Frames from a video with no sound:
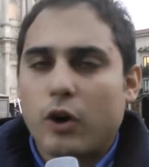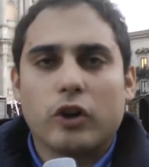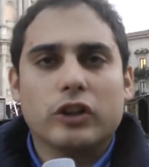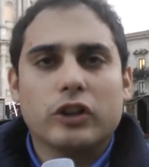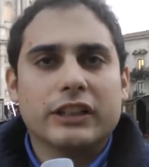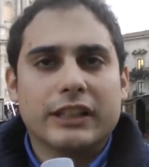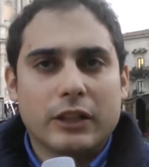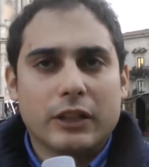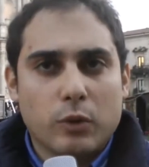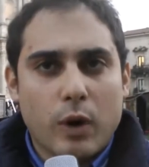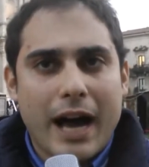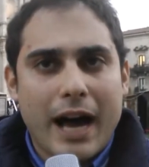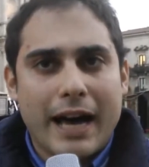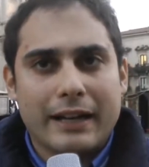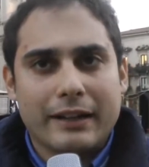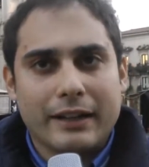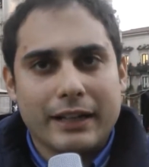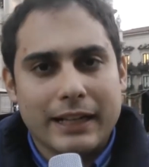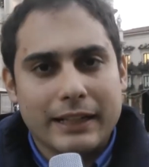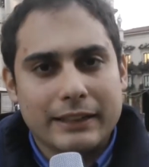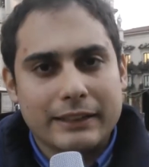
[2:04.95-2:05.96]

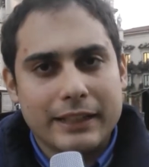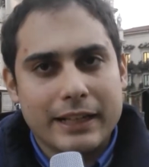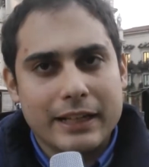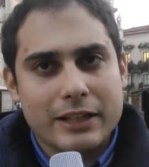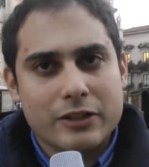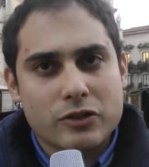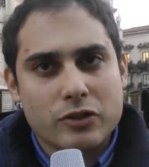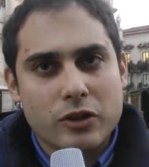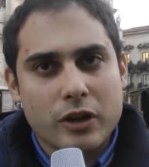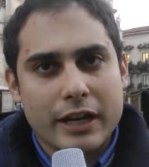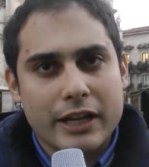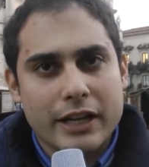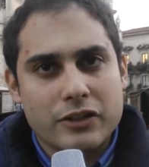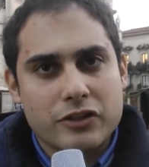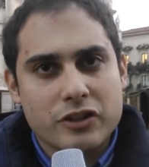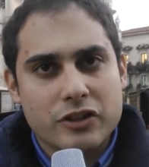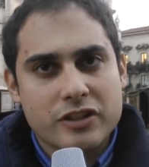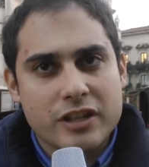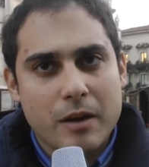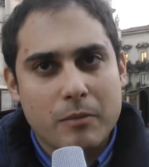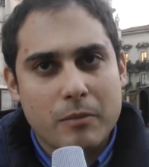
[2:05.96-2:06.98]
continuare nella direzione che
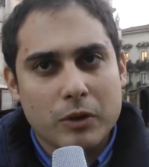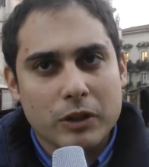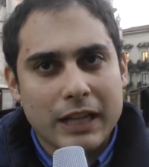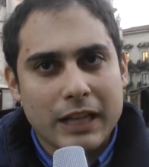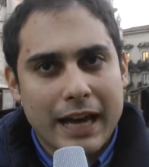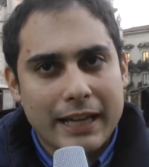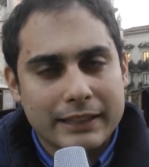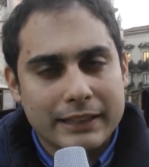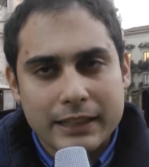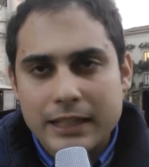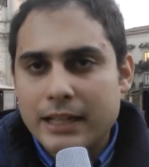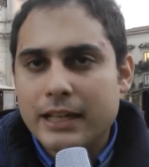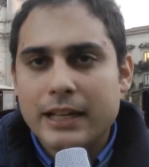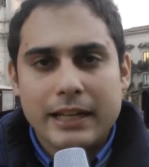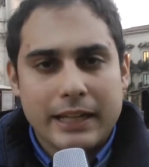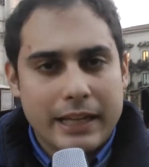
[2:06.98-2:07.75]
ci siamo dati,